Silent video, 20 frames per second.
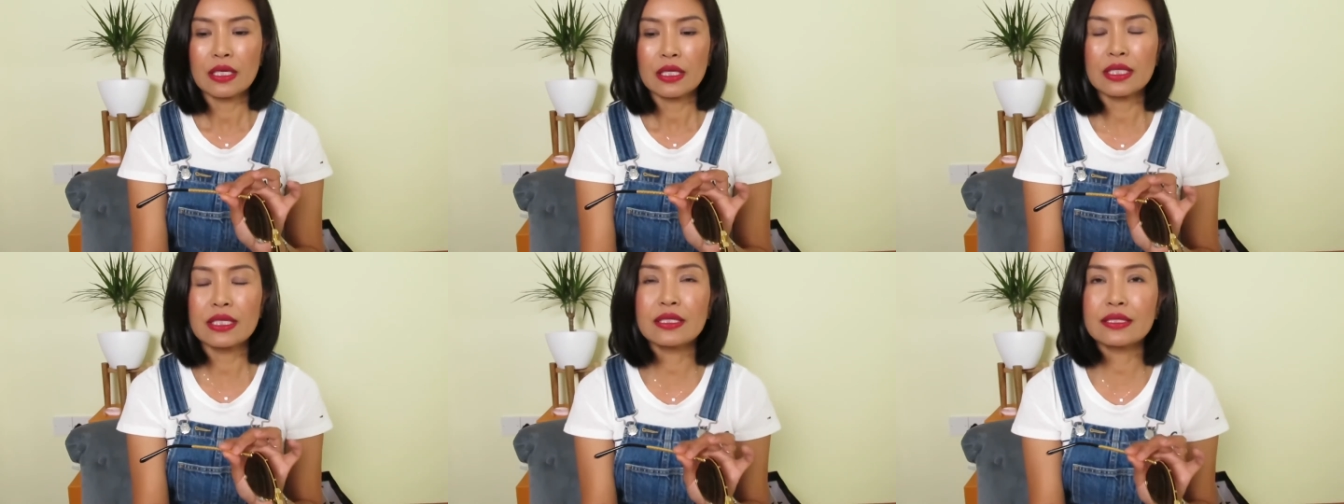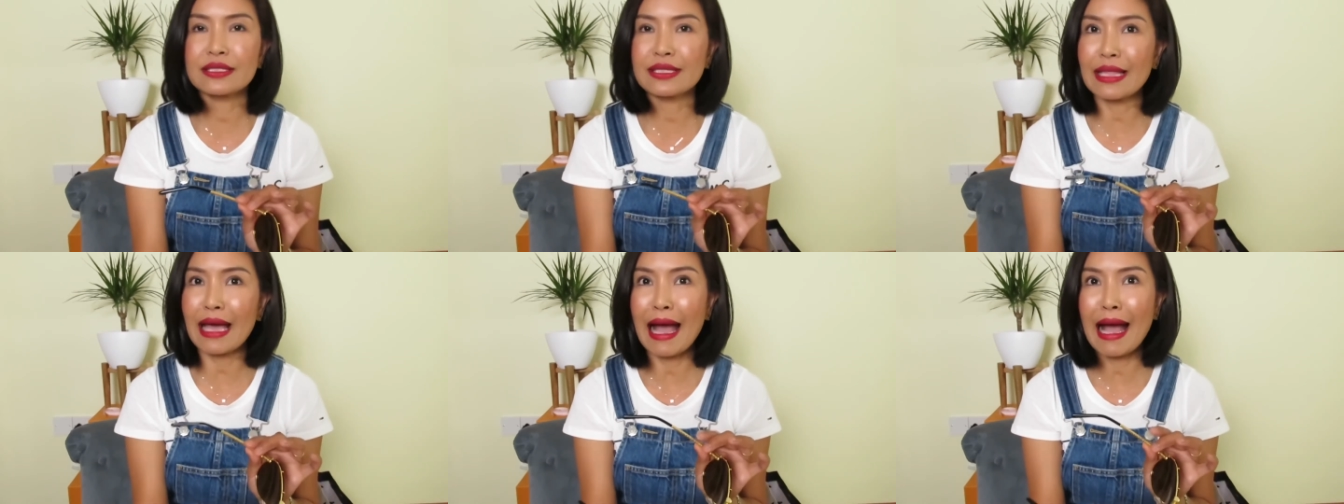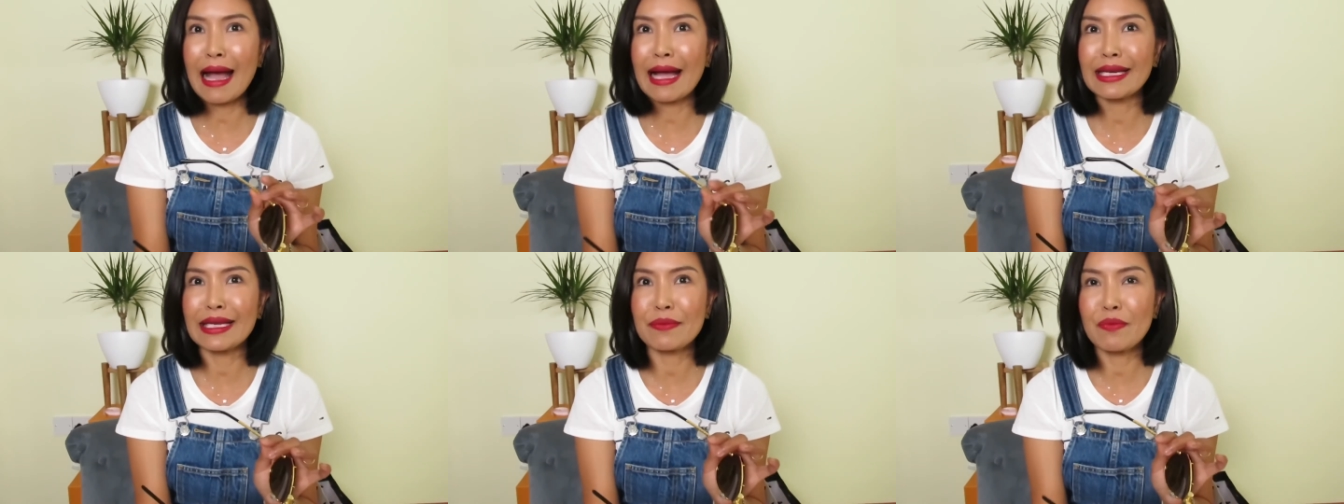คือตา
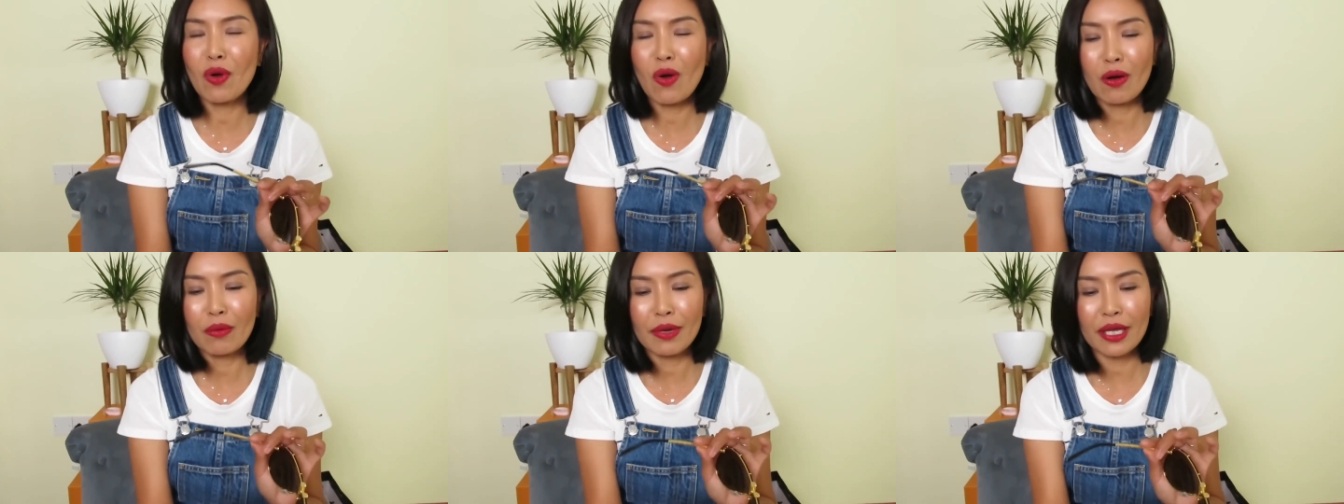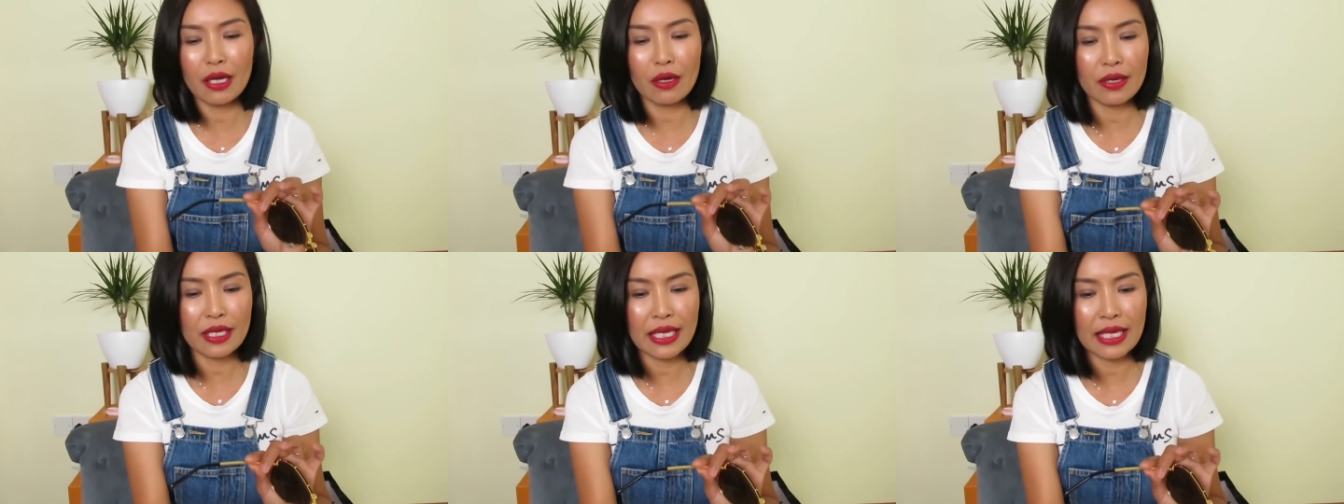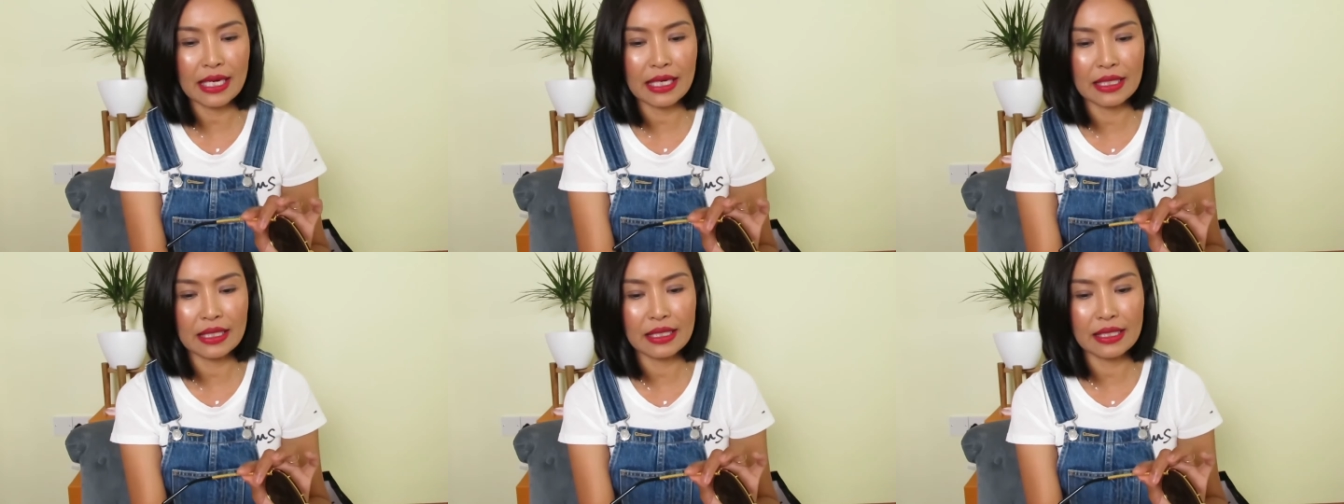นี่มองไม่ค่อย
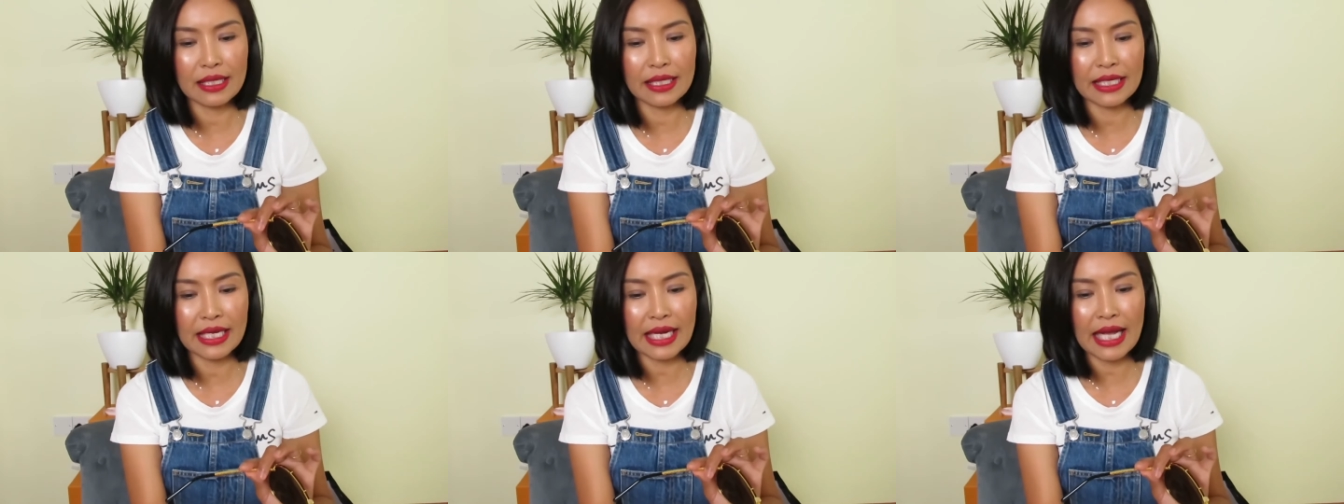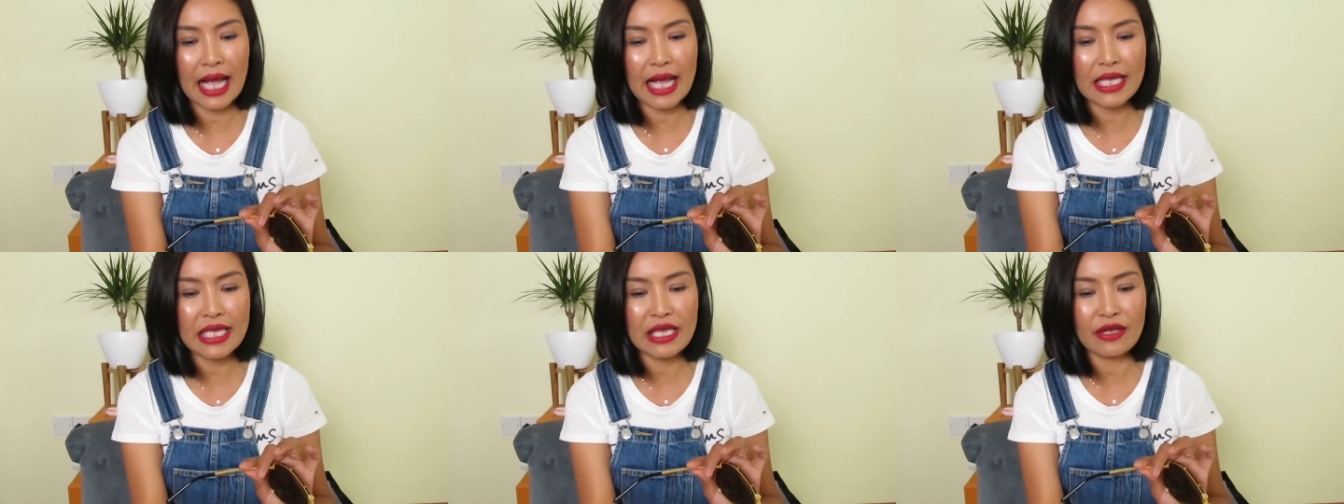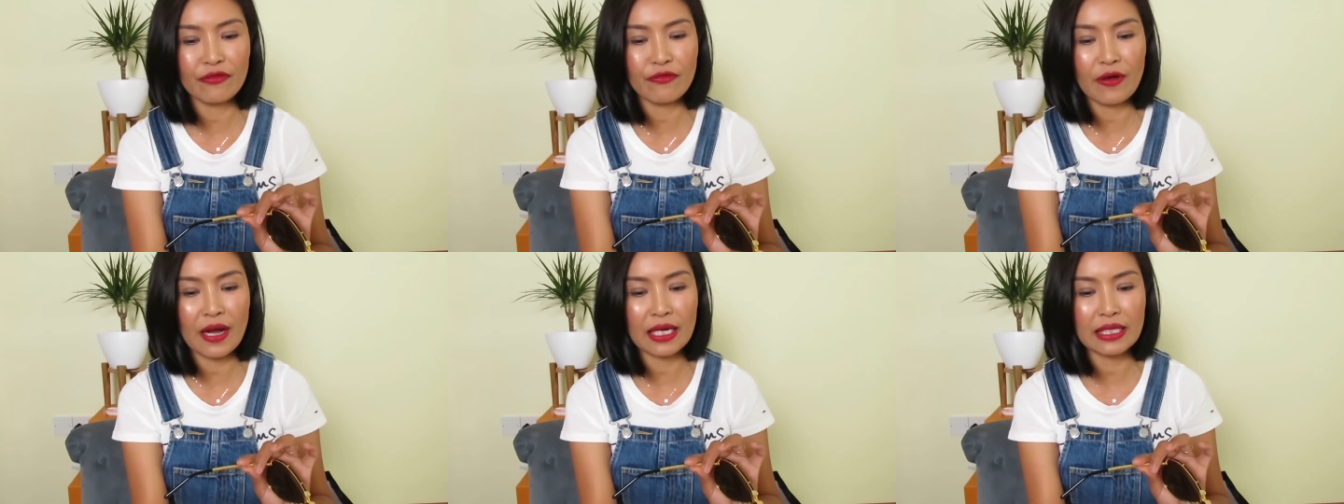เห็นเลยนะคะอี
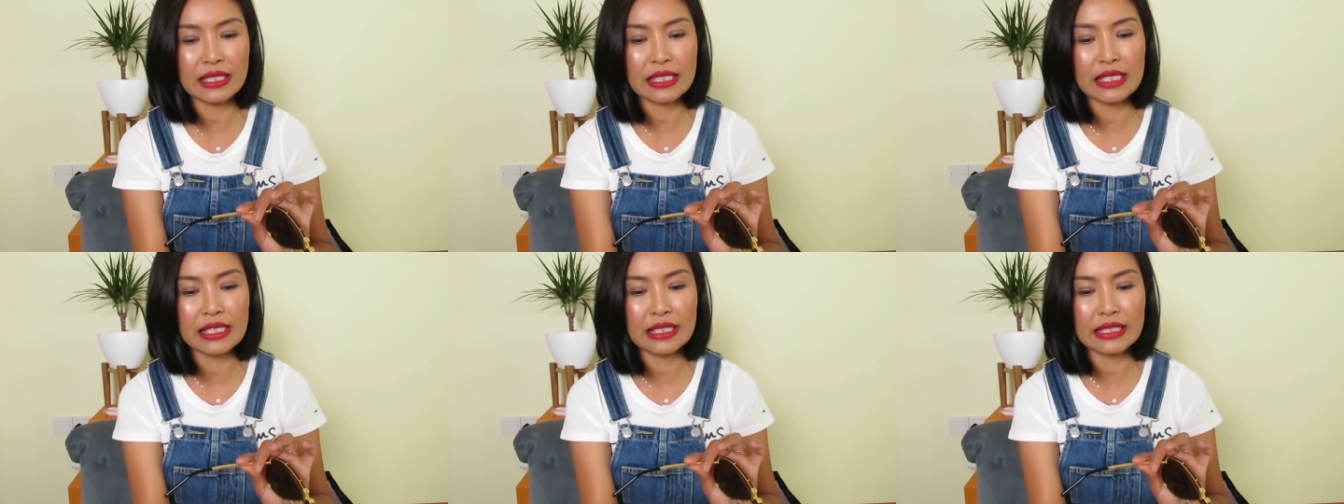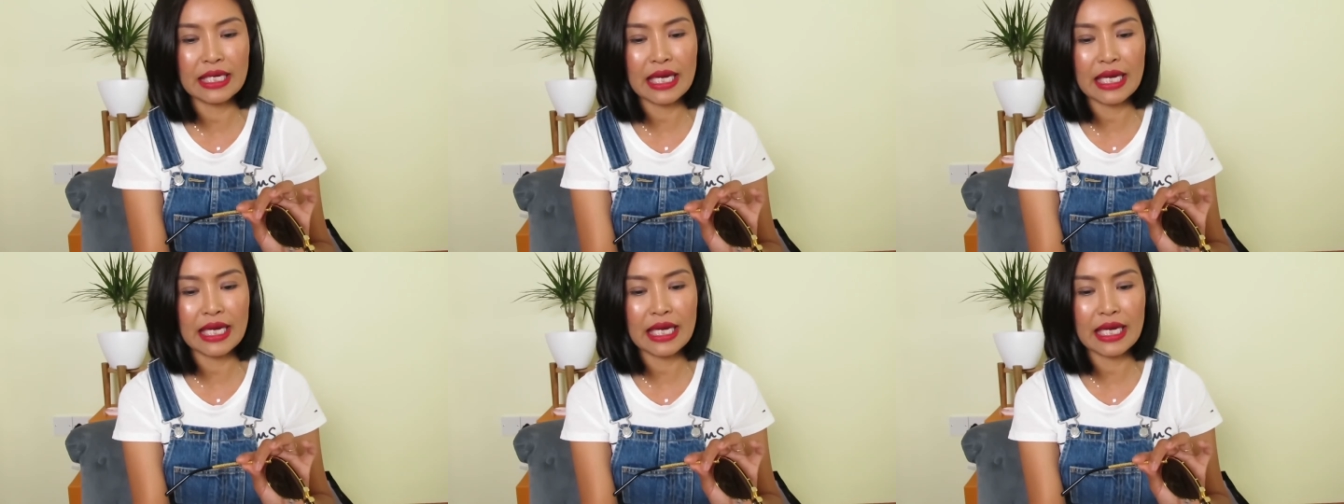กฝั่งหนึ่ง